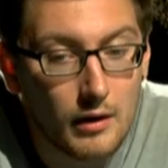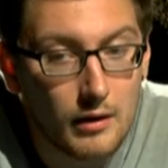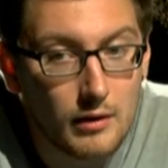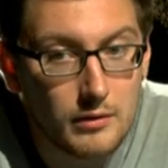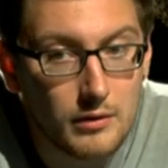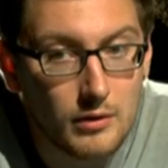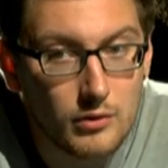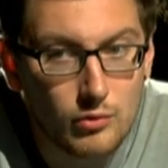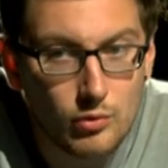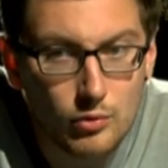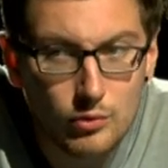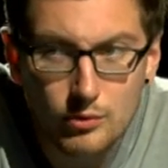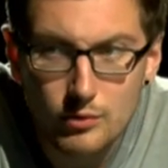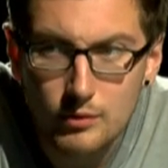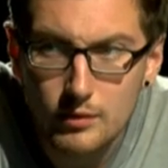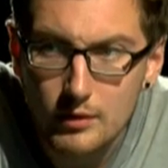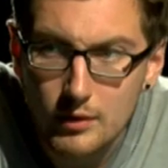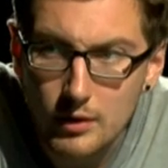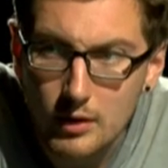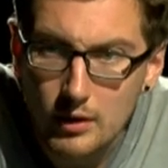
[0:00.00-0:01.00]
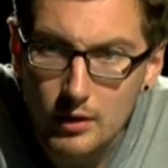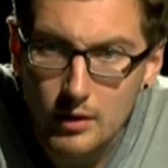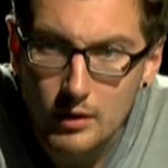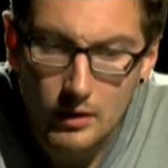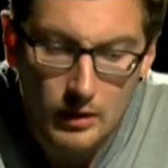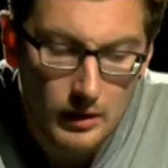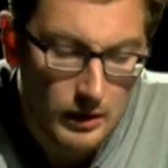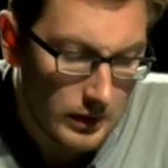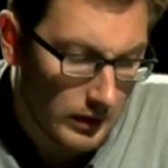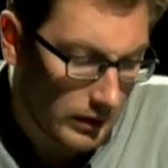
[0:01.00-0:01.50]
Не чувство
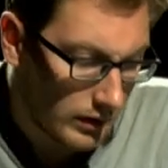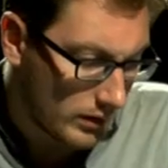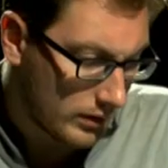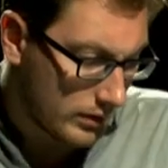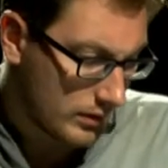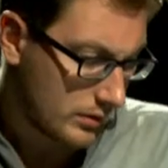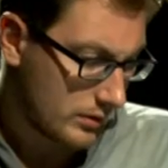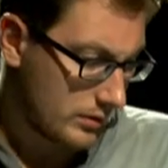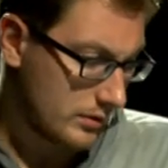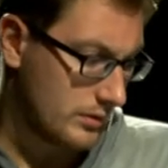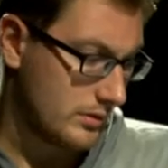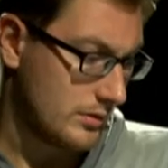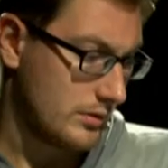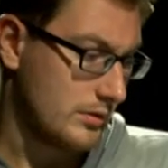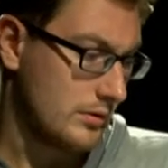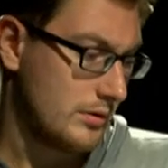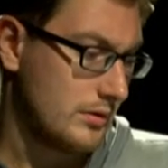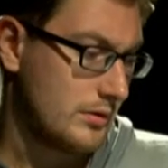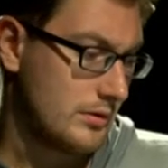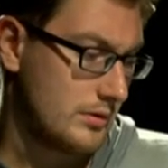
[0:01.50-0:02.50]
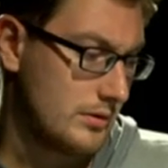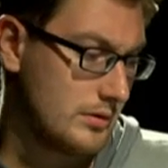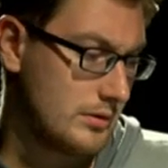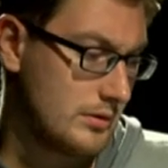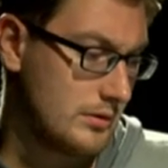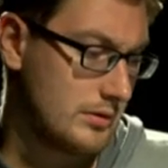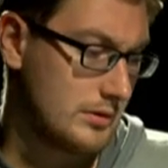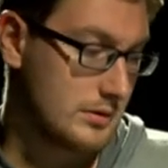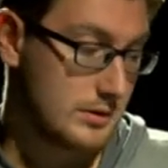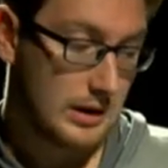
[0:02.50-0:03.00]
э,
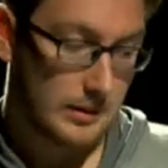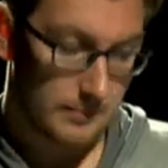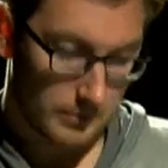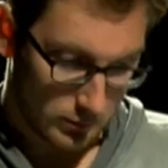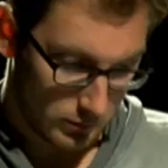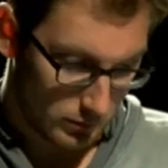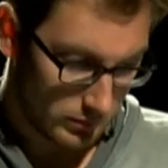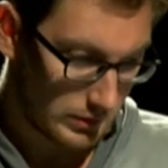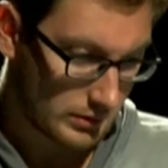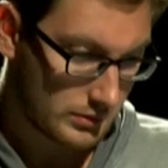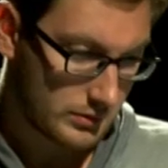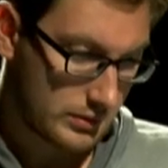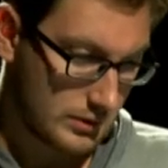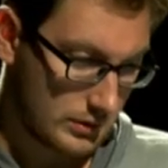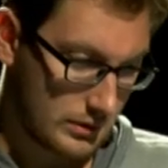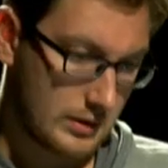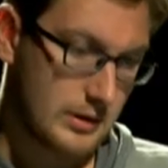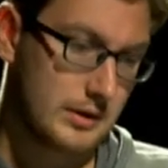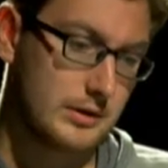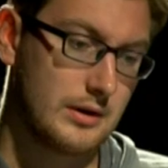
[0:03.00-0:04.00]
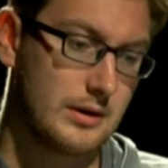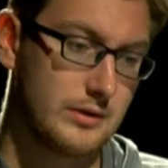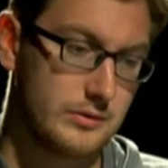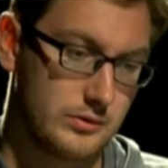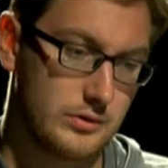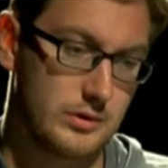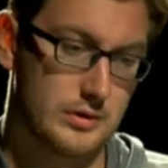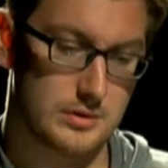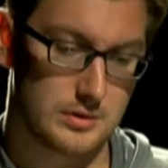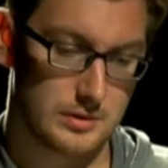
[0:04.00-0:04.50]
замкнутости, хотя я
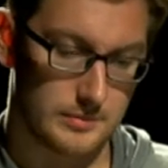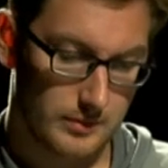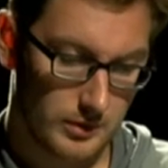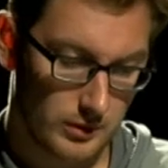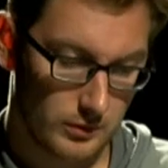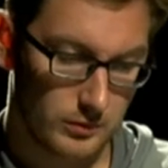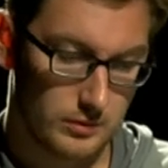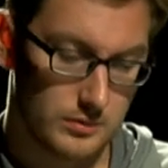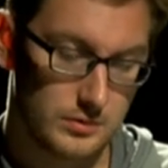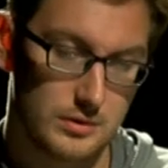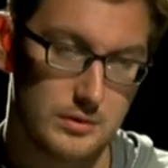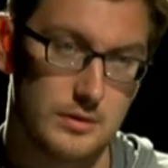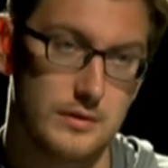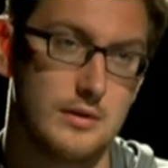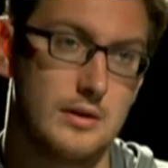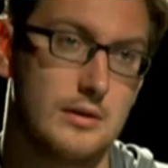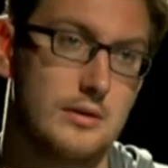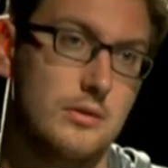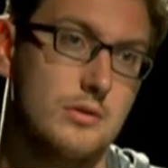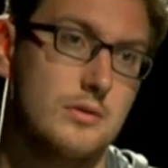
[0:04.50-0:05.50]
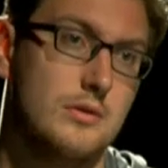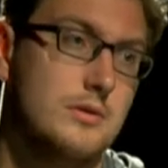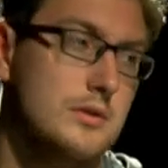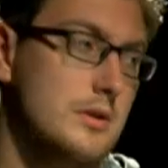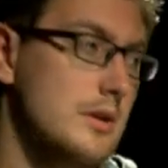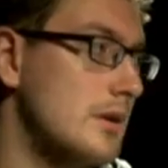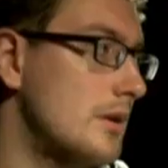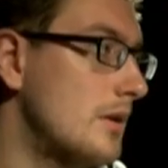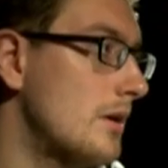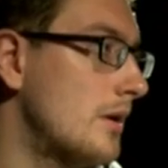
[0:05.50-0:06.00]
сейчас замкнулся достаточно
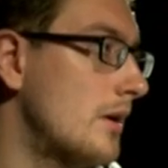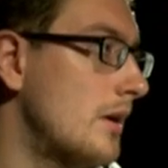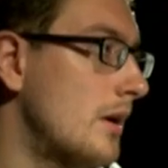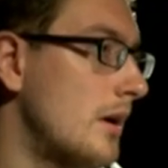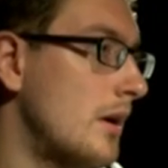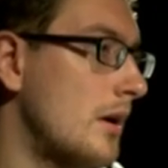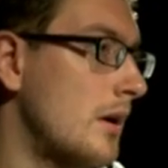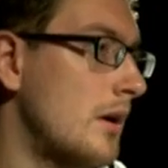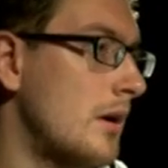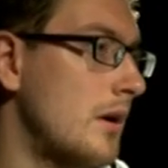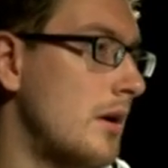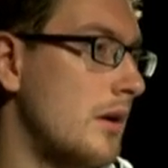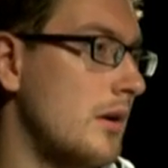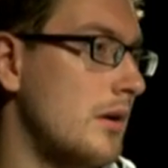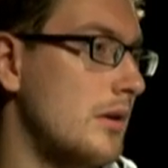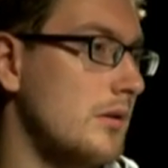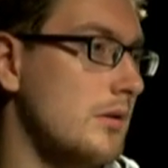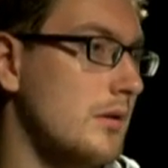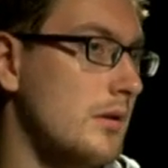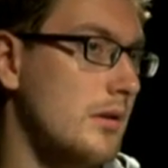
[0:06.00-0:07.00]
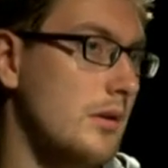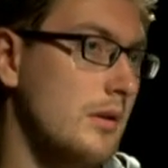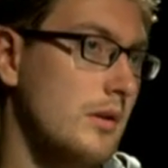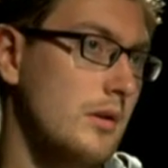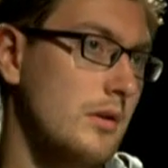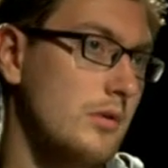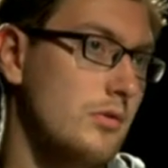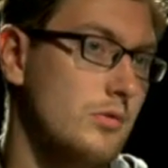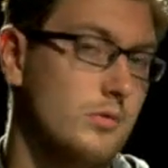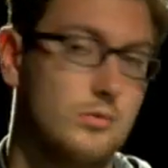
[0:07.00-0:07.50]
сильно.
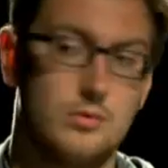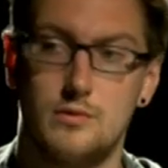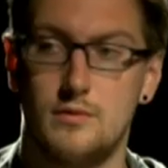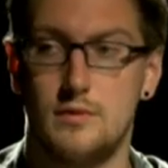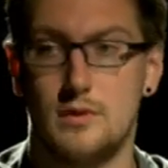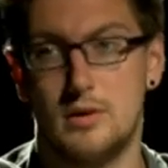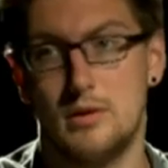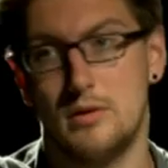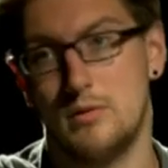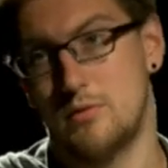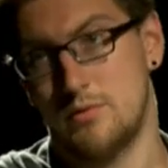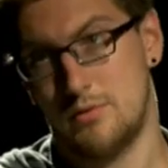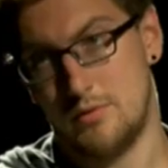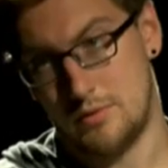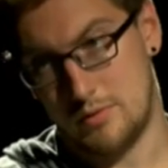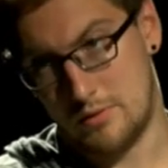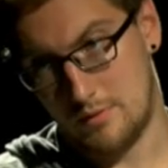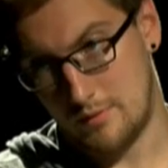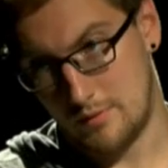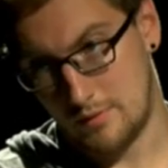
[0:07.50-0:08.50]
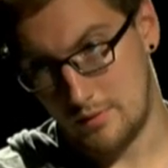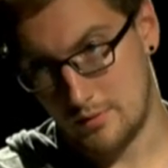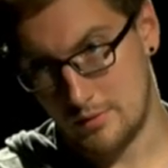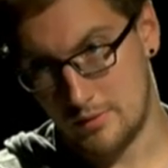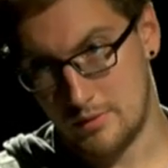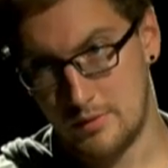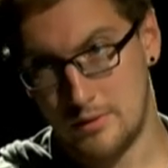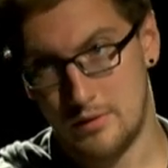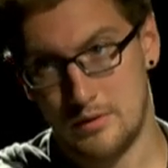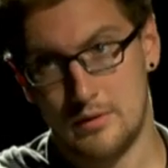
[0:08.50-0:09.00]
Не чувство одиночества,
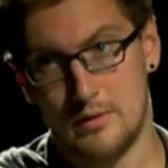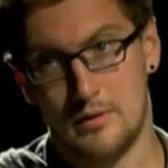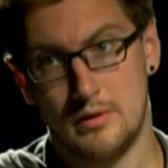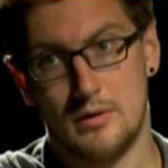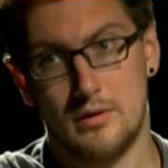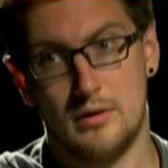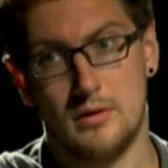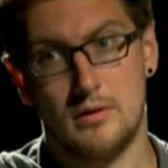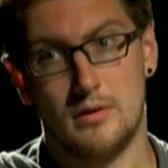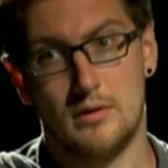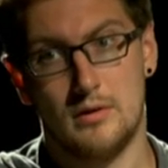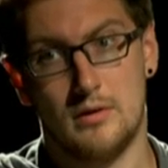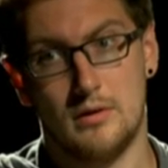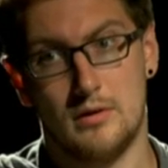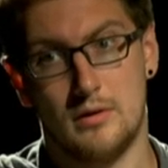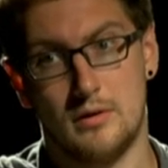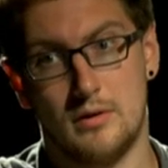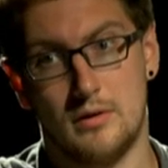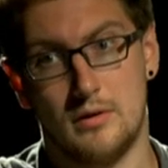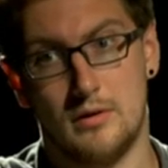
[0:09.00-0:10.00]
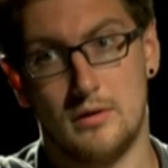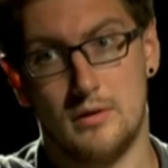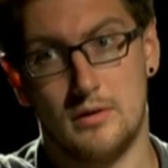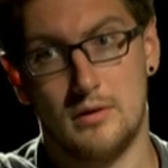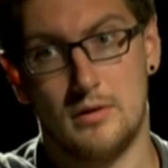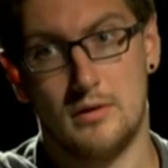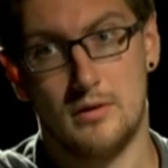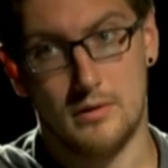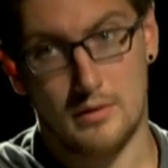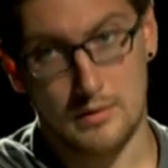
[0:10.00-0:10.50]
э,
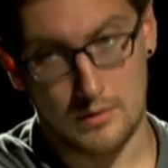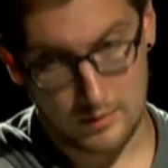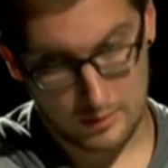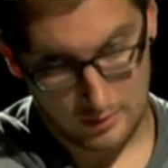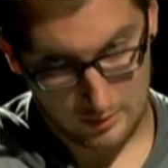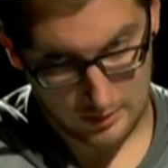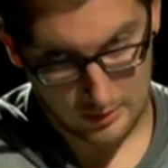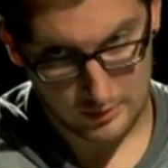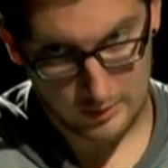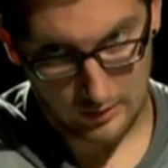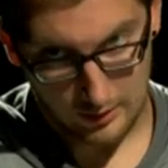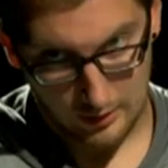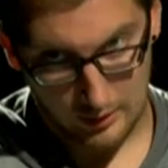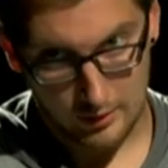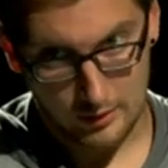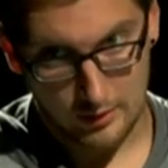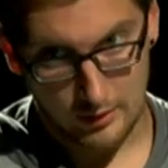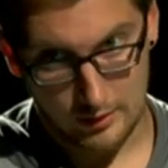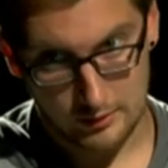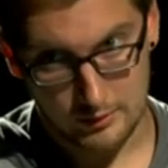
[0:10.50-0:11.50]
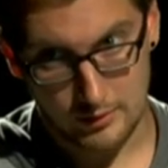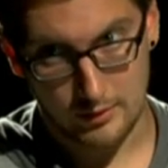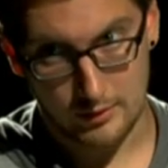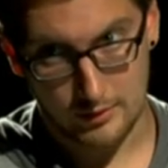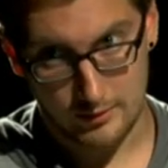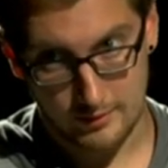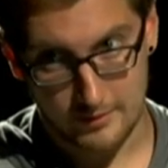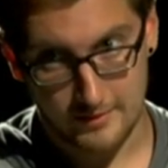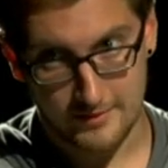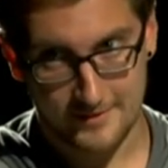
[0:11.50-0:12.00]
хотя
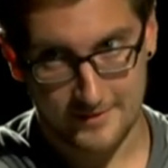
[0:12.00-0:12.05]
это